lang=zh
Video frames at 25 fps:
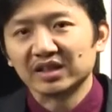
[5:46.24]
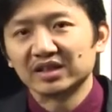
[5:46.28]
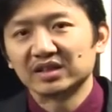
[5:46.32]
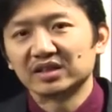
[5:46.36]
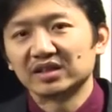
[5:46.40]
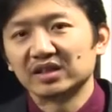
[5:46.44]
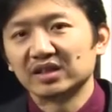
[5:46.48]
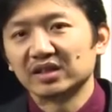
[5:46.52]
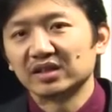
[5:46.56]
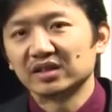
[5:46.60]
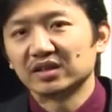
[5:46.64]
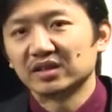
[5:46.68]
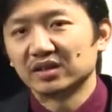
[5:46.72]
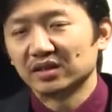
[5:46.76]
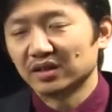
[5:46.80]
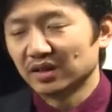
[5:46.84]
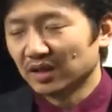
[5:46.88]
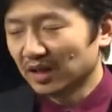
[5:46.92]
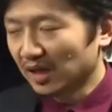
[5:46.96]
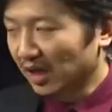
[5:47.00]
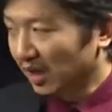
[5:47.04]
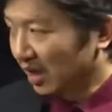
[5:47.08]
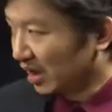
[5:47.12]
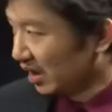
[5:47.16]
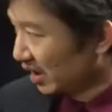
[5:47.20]
心，
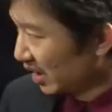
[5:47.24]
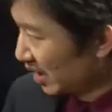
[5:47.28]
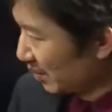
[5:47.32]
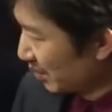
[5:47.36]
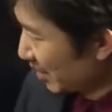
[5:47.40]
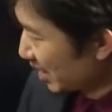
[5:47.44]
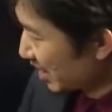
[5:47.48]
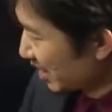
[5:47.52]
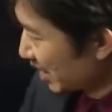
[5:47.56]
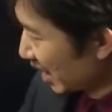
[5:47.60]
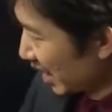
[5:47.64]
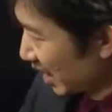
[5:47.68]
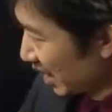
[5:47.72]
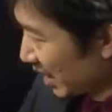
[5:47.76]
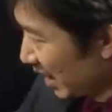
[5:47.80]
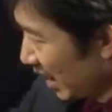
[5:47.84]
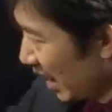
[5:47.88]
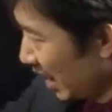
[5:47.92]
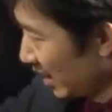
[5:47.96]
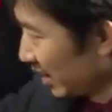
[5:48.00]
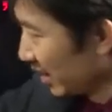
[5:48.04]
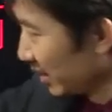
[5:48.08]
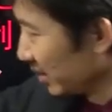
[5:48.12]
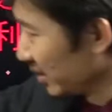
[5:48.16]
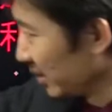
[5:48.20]
啊，那么仁
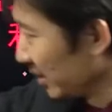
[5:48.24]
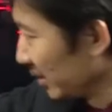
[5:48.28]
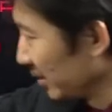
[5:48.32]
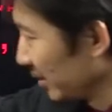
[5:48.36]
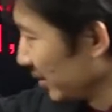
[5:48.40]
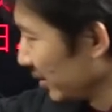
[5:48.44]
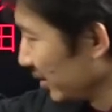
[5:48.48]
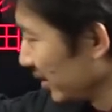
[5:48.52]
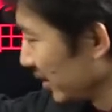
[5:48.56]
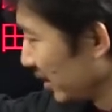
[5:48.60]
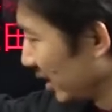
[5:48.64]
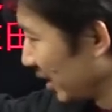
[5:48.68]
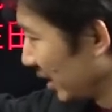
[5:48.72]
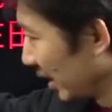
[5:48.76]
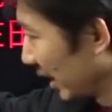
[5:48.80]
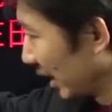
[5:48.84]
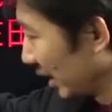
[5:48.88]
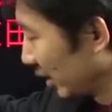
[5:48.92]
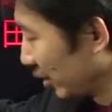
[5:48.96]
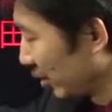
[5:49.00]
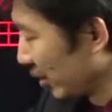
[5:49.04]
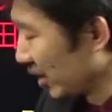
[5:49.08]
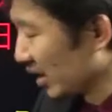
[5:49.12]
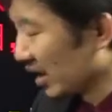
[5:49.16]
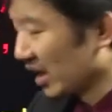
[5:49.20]
爱的心来
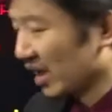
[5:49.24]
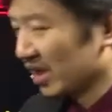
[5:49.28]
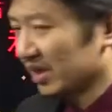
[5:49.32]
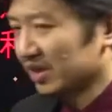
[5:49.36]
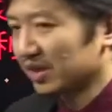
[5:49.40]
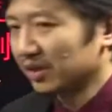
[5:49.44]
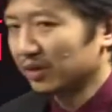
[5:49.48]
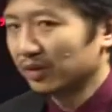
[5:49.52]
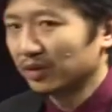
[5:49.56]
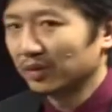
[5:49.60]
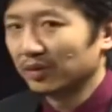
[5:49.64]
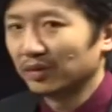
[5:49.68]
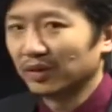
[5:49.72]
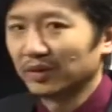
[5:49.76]
对待生活。